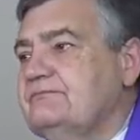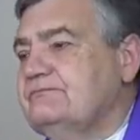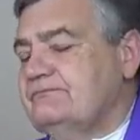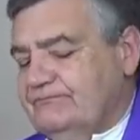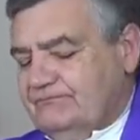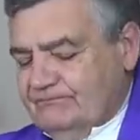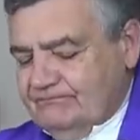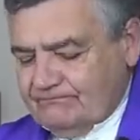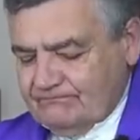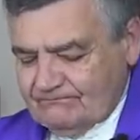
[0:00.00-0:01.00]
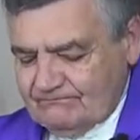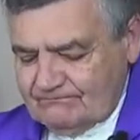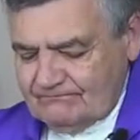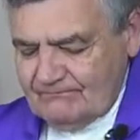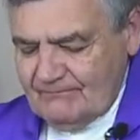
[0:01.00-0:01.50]
Gloria a
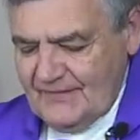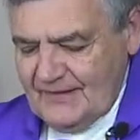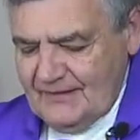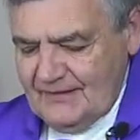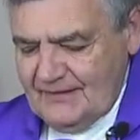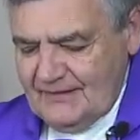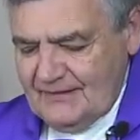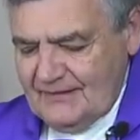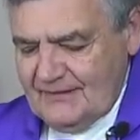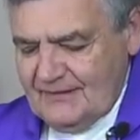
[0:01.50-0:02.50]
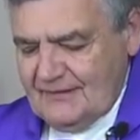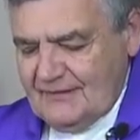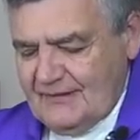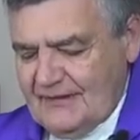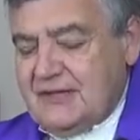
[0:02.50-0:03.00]
ti, Señor Jesús.
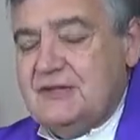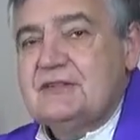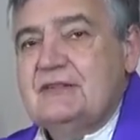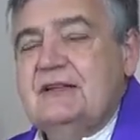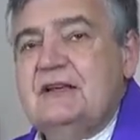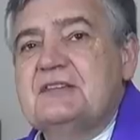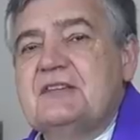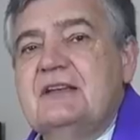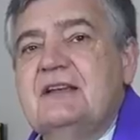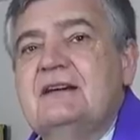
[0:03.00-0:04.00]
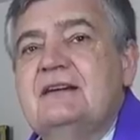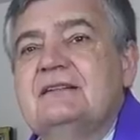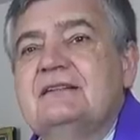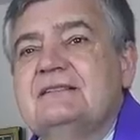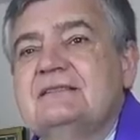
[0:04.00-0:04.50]
Es la
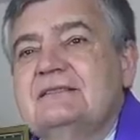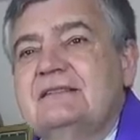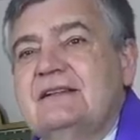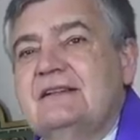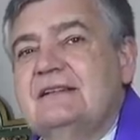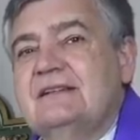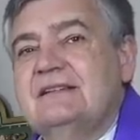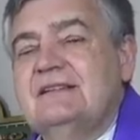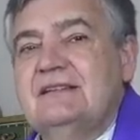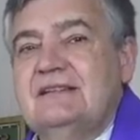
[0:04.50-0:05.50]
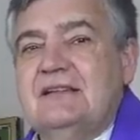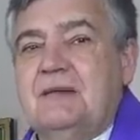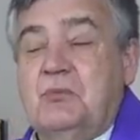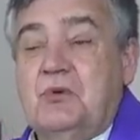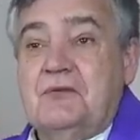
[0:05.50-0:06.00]
escena de
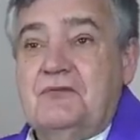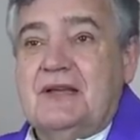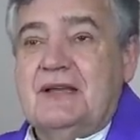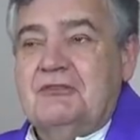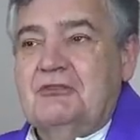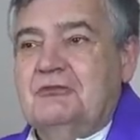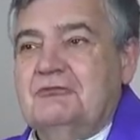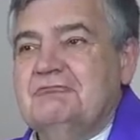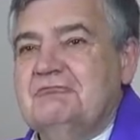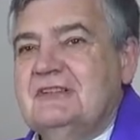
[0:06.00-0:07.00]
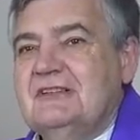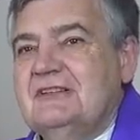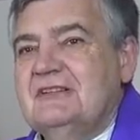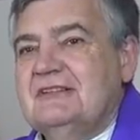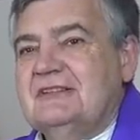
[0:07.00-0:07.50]
la purificación
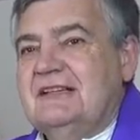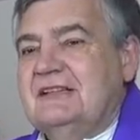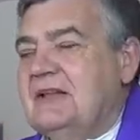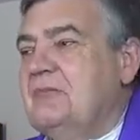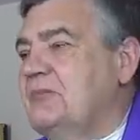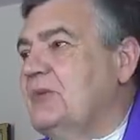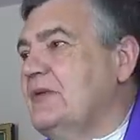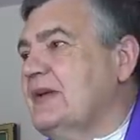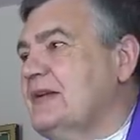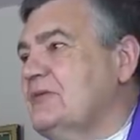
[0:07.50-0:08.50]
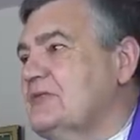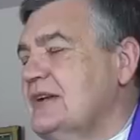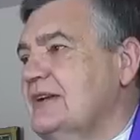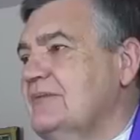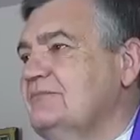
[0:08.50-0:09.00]
del templo de
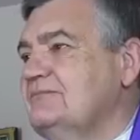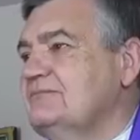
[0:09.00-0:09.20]
Jerusalén.